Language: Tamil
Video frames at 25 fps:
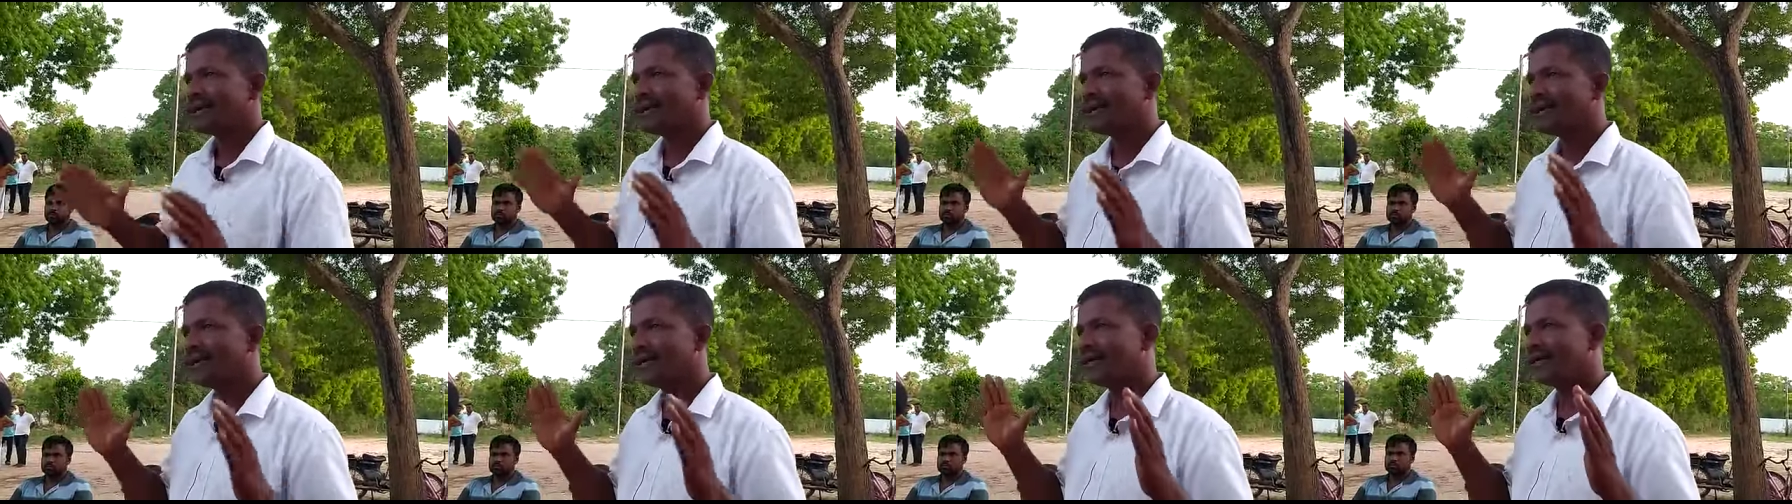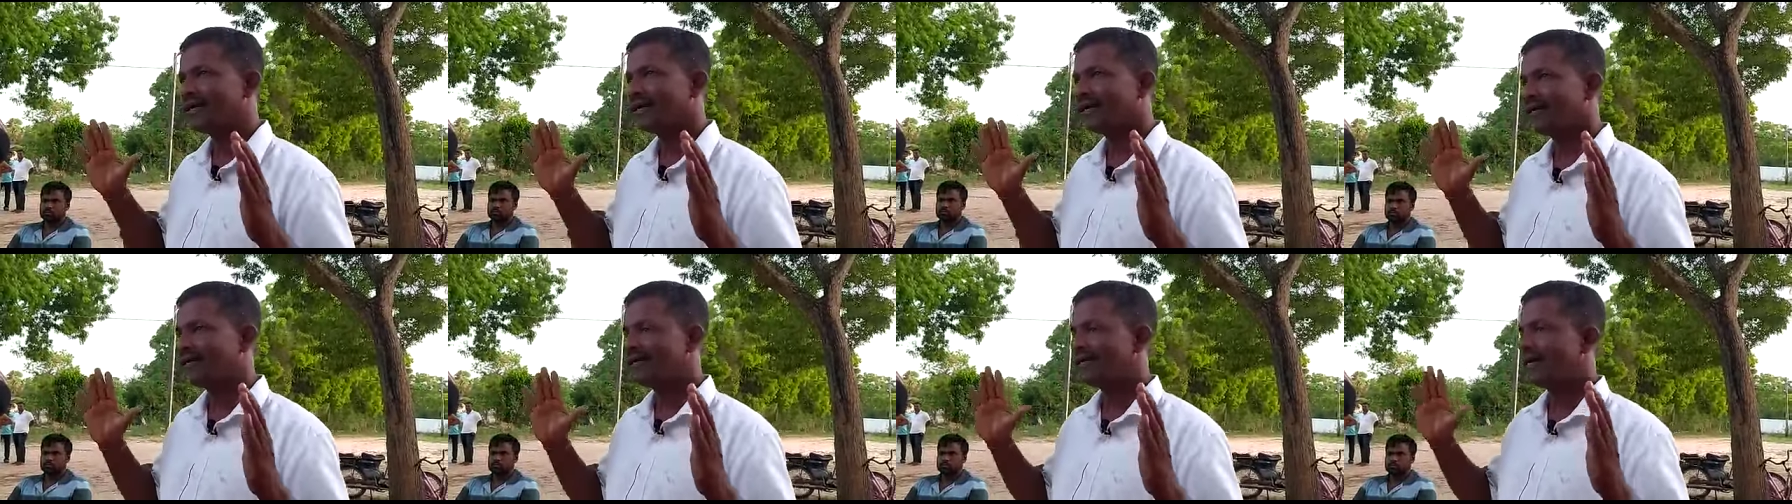
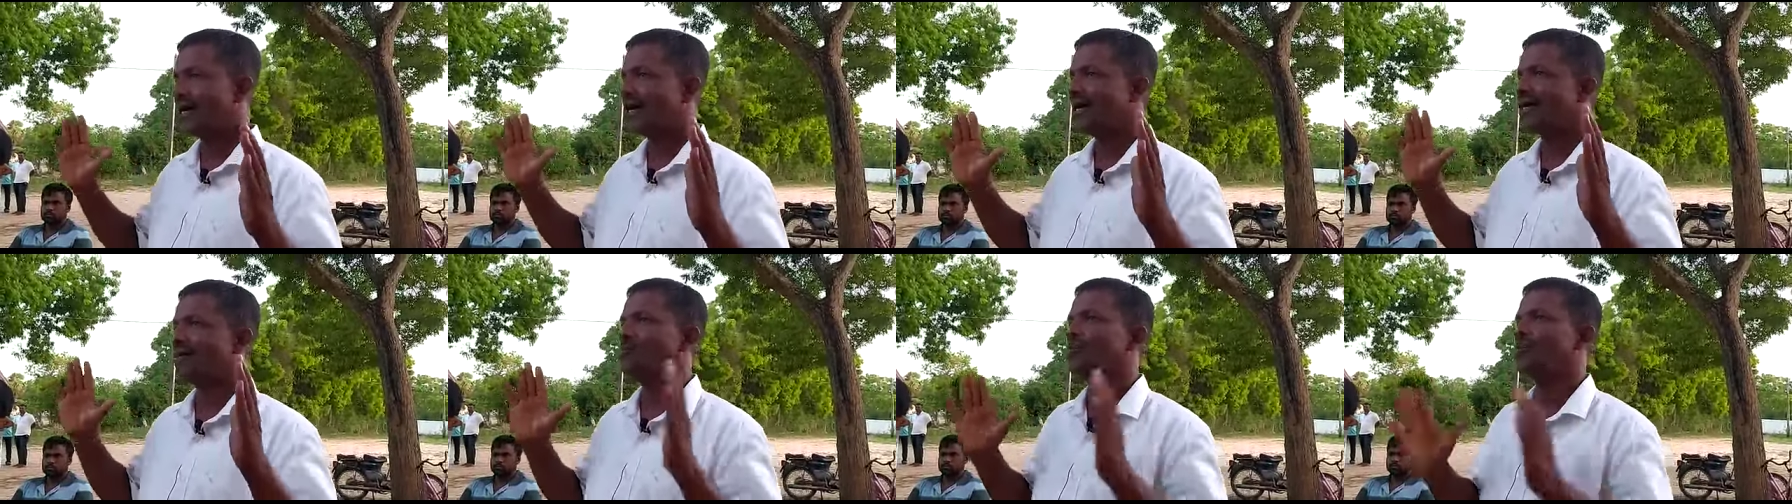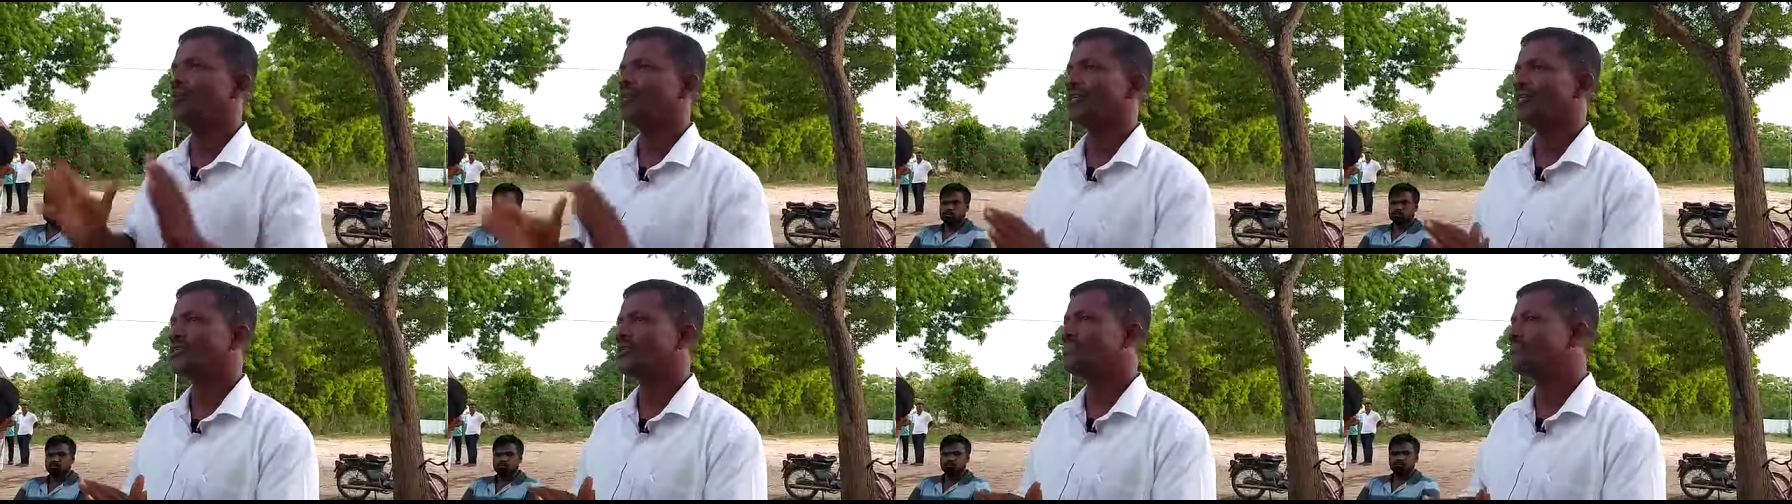எங்களுக்கு யாரும்
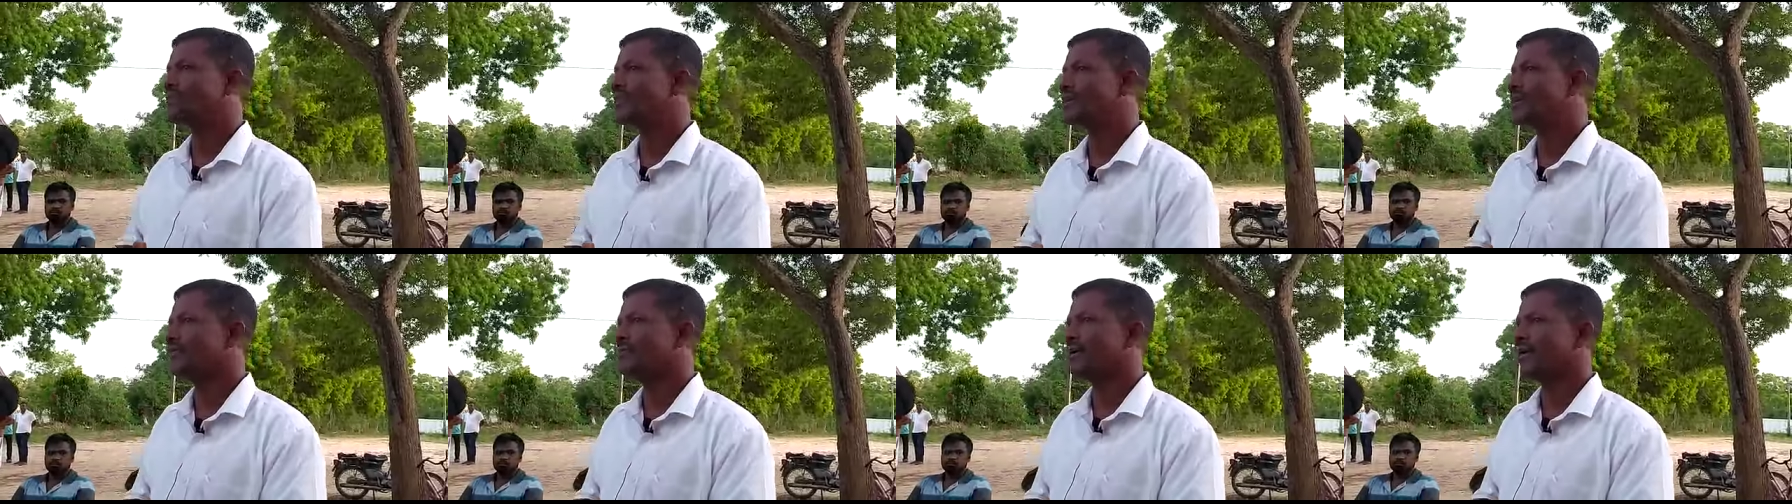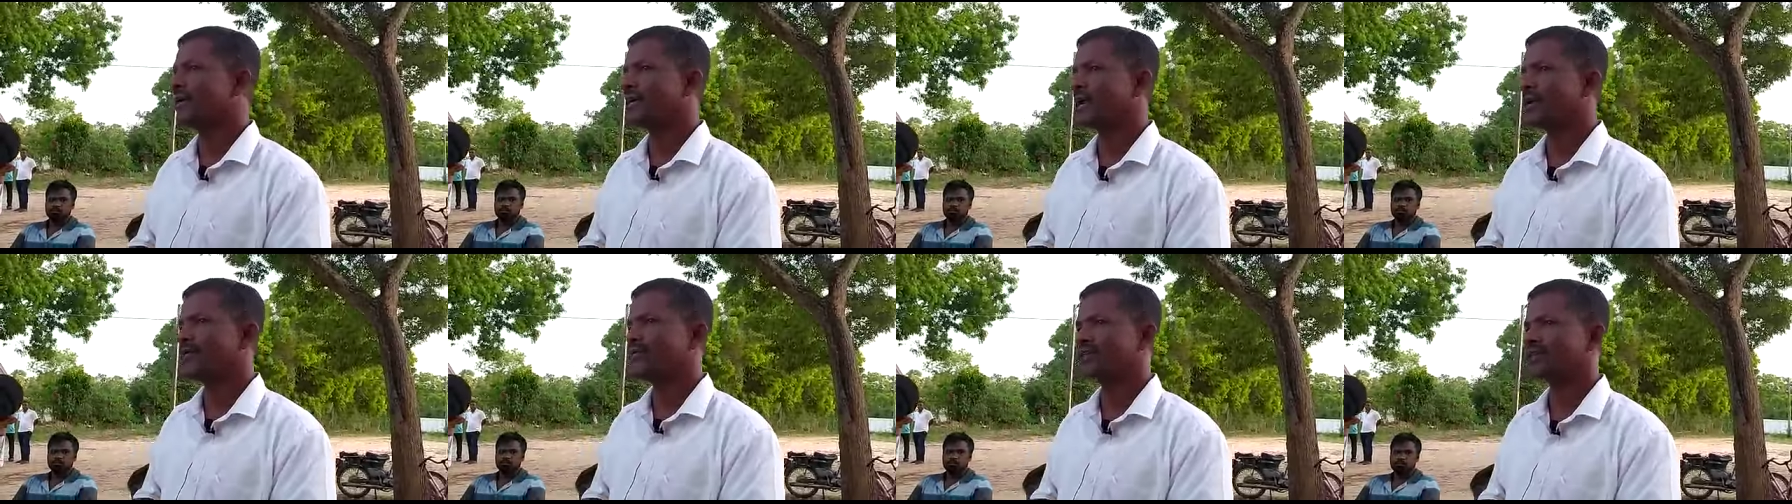உபதேசம் செய்ய
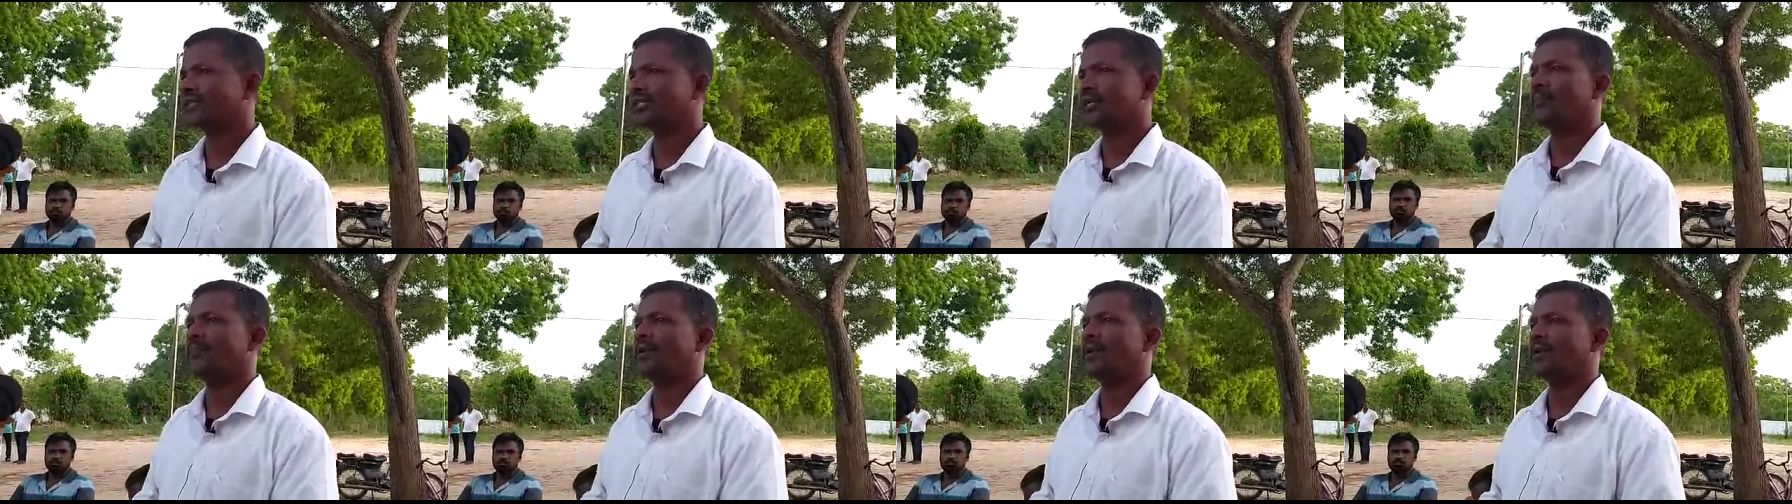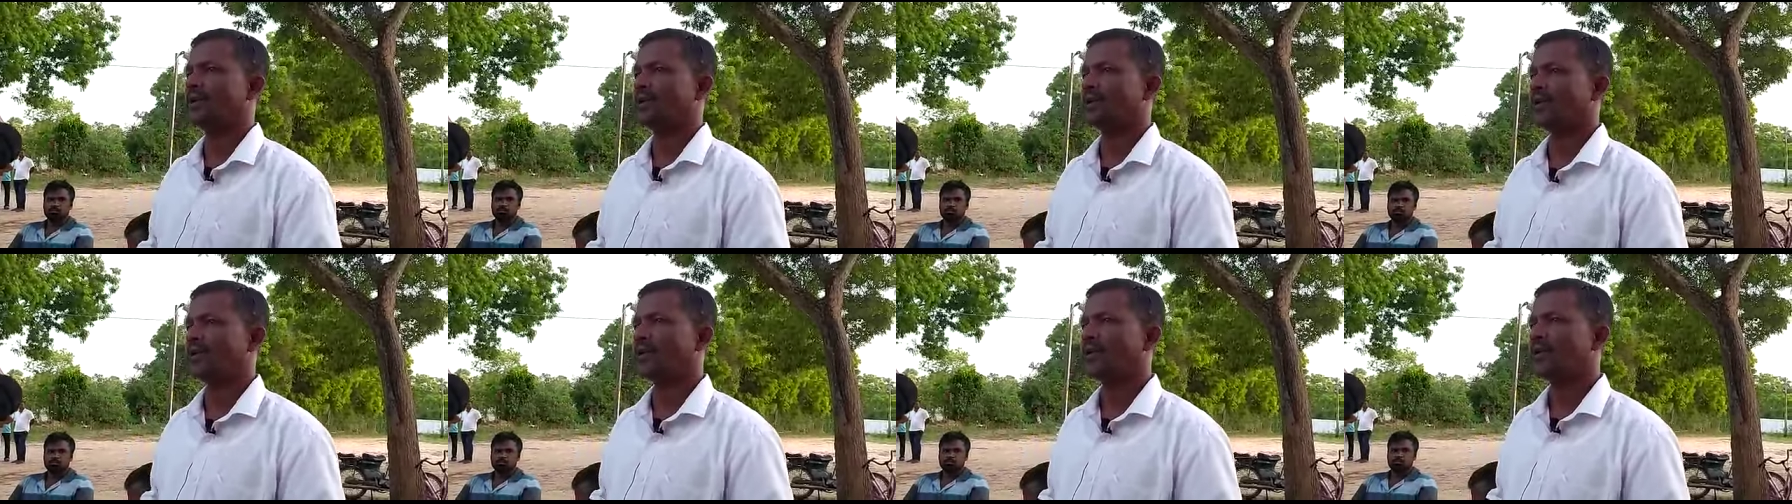வேண்டிய அவசியம்
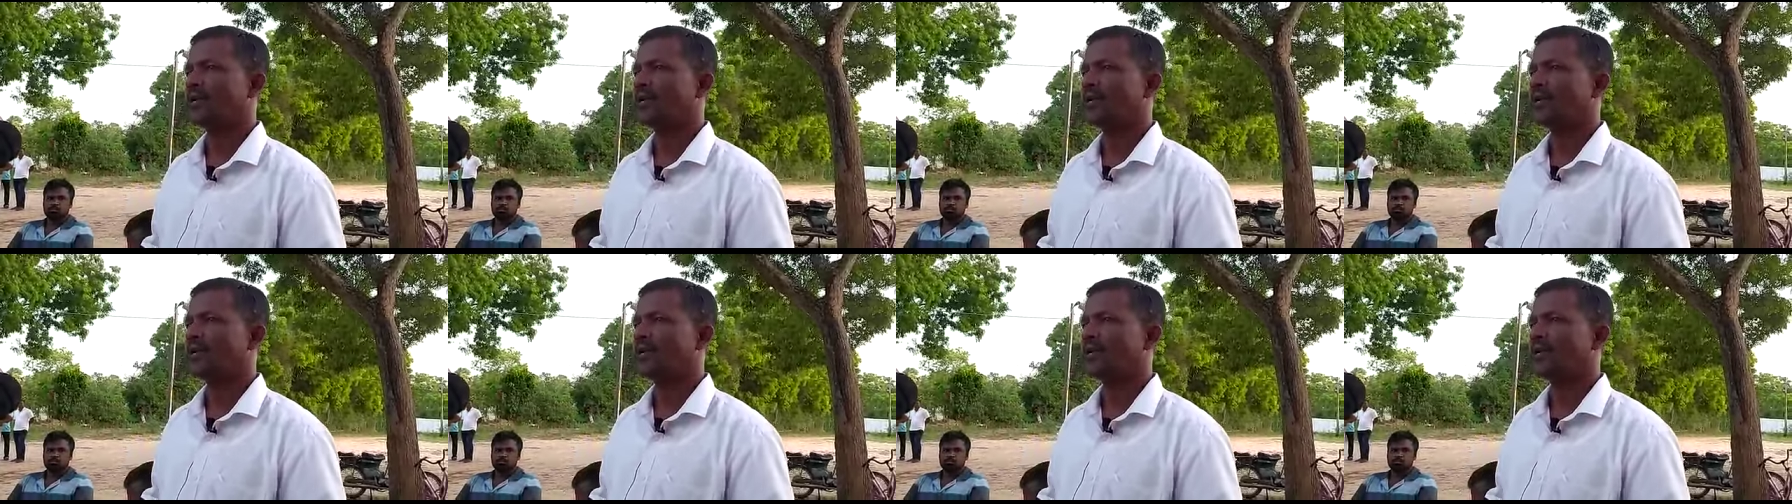இல்லை